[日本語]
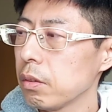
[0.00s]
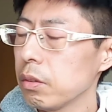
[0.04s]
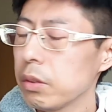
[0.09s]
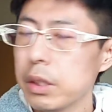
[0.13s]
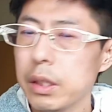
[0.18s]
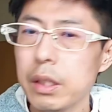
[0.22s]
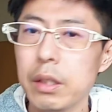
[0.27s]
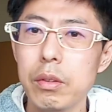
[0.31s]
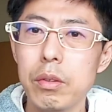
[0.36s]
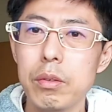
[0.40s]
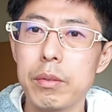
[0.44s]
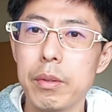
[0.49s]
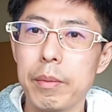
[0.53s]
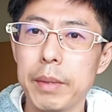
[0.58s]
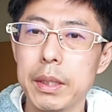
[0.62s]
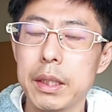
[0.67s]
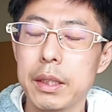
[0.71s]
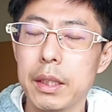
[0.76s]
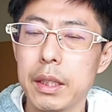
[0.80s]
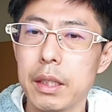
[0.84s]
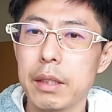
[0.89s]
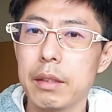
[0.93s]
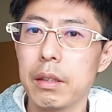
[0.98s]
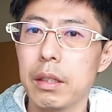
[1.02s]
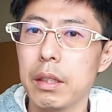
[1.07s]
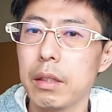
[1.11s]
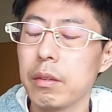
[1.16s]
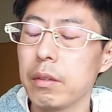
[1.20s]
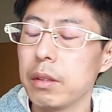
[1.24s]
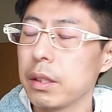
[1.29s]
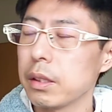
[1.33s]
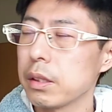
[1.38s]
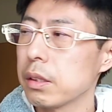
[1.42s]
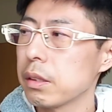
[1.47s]
京セラドームは間違いなく
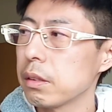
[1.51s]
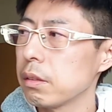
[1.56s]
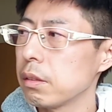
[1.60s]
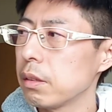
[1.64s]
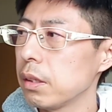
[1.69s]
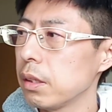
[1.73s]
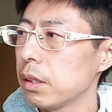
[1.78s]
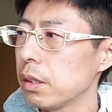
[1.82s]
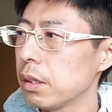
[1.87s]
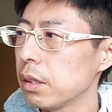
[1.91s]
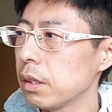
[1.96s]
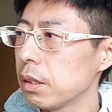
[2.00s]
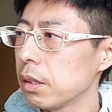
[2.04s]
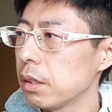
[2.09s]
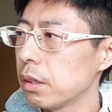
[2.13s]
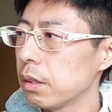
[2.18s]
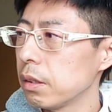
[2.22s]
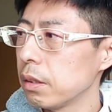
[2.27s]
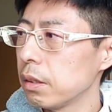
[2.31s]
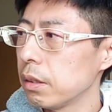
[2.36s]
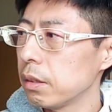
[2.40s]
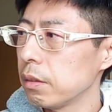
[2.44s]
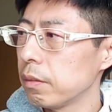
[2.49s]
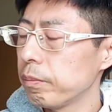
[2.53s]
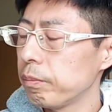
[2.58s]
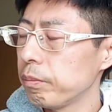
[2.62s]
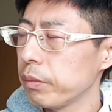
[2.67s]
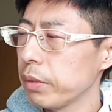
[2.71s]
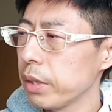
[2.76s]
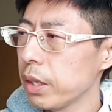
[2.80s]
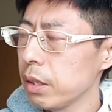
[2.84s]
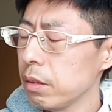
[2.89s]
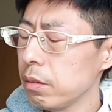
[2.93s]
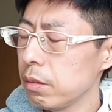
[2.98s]
広いです。で、
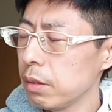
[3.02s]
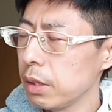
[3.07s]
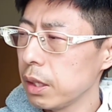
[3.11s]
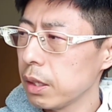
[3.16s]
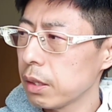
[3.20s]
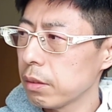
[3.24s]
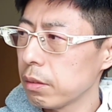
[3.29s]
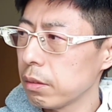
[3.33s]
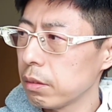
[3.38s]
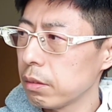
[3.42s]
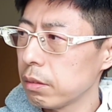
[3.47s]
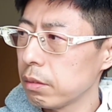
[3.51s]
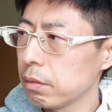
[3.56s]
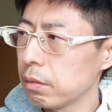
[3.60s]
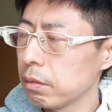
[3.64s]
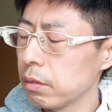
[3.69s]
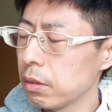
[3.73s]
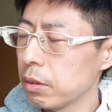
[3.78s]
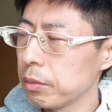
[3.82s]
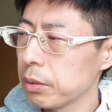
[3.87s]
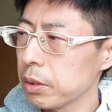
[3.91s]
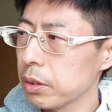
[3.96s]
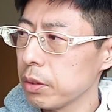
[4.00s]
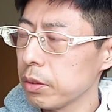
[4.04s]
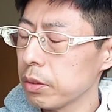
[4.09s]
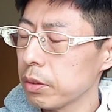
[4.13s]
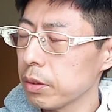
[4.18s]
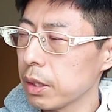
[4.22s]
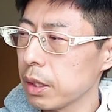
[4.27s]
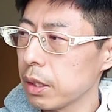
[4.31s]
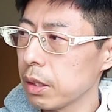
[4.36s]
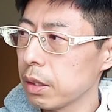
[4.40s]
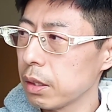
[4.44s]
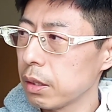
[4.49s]
名古屋のドーム球
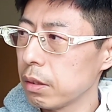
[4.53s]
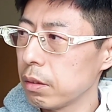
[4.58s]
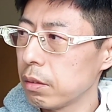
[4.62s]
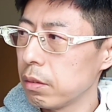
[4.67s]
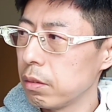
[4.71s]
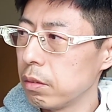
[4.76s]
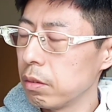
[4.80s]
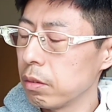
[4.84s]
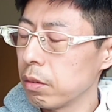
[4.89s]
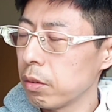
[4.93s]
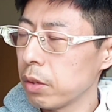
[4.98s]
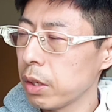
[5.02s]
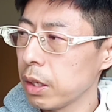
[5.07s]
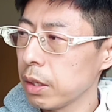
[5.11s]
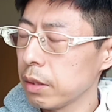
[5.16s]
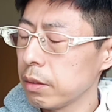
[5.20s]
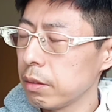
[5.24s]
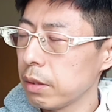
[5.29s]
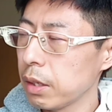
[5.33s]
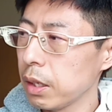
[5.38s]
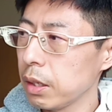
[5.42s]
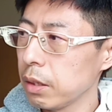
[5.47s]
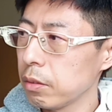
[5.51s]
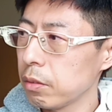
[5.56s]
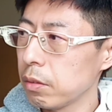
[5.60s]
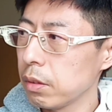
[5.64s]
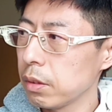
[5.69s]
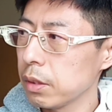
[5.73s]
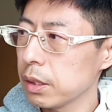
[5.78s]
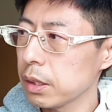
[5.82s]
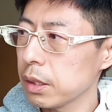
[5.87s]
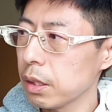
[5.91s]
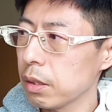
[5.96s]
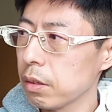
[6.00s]
場がどれぐらいの
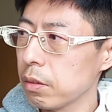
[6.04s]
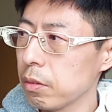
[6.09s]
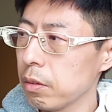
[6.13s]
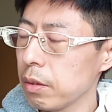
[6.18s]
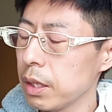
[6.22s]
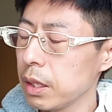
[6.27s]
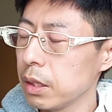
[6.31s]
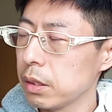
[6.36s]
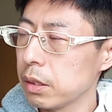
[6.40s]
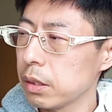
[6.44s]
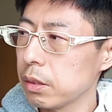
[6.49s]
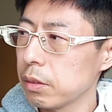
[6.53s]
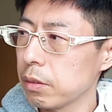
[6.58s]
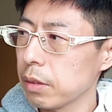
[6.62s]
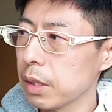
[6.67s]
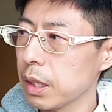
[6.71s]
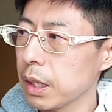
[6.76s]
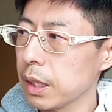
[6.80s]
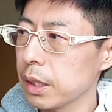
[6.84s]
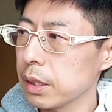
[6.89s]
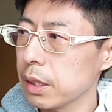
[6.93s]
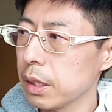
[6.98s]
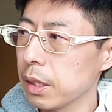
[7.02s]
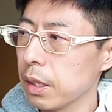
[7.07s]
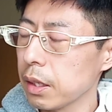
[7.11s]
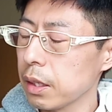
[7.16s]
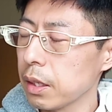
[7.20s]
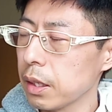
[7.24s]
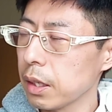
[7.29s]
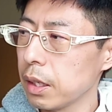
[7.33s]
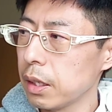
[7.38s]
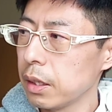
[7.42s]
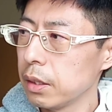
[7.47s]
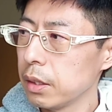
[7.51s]
大きさとフェンスの高さ
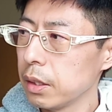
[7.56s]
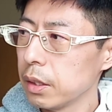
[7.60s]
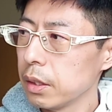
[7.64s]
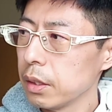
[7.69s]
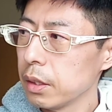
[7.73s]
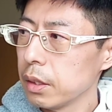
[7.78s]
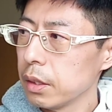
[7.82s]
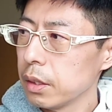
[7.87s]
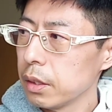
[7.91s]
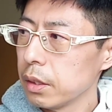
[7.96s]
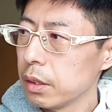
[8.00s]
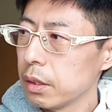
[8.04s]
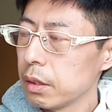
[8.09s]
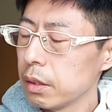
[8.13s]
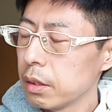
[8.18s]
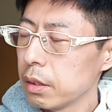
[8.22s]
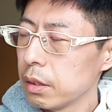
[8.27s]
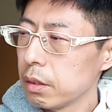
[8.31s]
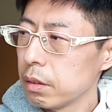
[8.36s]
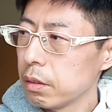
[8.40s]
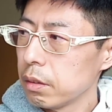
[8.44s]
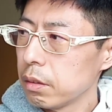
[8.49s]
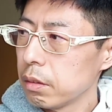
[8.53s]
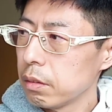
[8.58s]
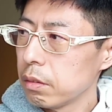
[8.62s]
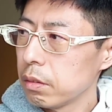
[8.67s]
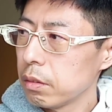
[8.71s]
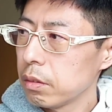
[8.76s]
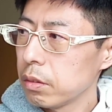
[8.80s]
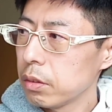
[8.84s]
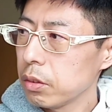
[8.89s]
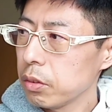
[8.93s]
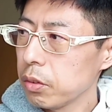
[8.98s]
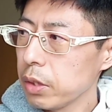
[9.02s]
だったか、
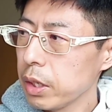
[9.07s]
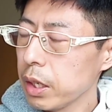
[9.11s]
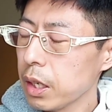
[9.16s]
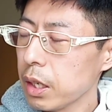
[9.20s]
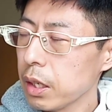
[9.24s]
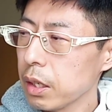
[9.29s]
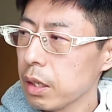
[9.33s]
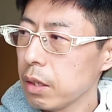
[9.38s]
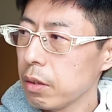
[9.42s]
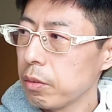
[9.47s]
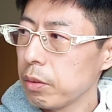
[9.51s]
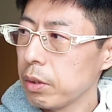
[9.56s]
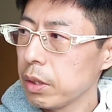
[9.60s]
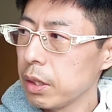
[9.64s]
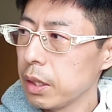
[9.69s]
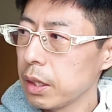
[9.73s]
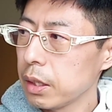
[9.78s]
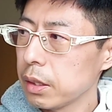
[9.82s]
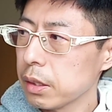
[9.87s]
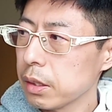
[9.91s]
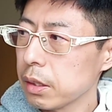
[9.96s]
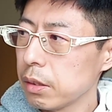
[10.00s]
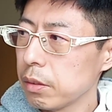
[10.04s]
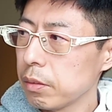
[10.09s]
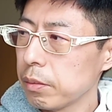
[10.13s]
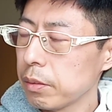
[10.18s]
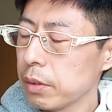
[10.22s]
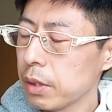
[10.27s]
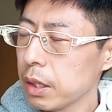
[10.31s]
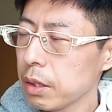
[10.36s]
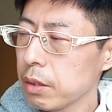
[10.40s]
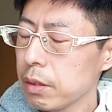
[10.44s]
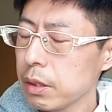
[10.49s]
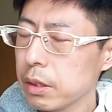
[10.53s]
ちょっとね、はっきり覚えてないんですけど
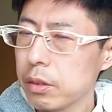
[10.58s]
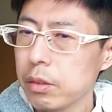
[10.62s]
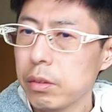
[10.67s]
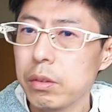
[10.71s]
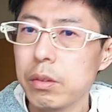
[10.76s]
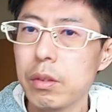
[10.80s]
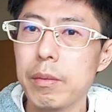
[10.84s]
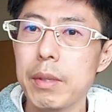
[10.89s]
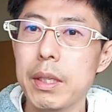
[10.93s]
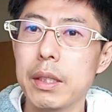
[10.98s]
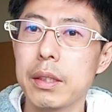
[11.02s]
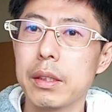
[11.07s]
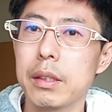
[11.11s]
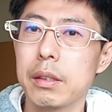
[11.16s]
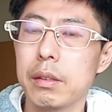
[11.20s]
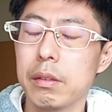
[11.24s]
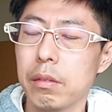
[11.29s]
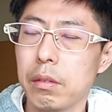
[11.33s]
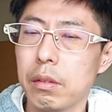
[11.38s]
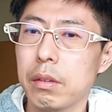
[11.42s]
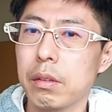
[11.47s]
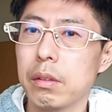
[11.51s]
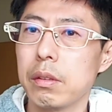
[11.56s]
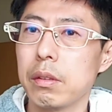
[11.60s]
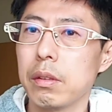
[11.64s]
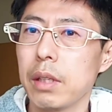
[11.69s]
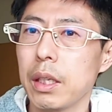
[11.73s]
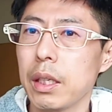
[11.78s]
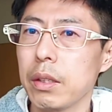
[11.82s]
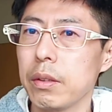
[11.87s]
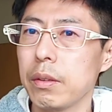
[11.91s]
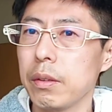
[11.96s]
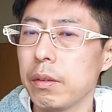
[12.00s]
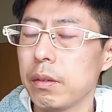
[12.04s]
も、あとはソフトバンクの、
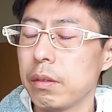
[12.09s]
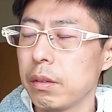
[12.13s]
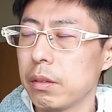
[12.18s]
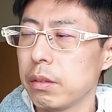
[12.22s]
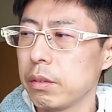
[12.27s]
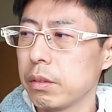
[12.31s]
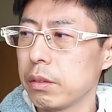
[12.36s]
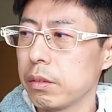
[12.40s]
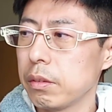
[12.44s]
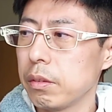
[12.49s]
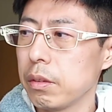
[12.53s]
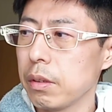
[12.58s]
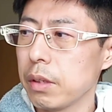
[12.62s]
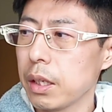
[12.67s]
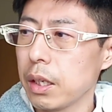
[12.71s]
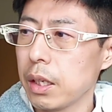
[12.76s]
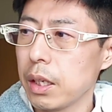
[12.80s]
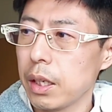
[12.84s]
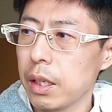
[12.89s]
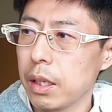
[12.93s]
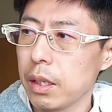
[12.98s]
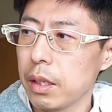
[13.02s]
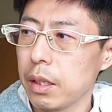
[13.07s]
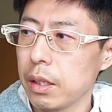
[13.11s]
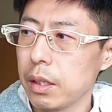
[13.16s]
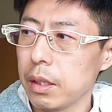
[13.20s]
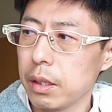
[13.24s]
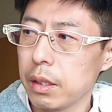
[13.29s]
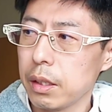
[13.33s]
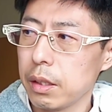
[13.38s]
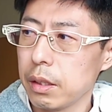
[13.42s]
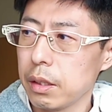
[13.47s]
あの、福岡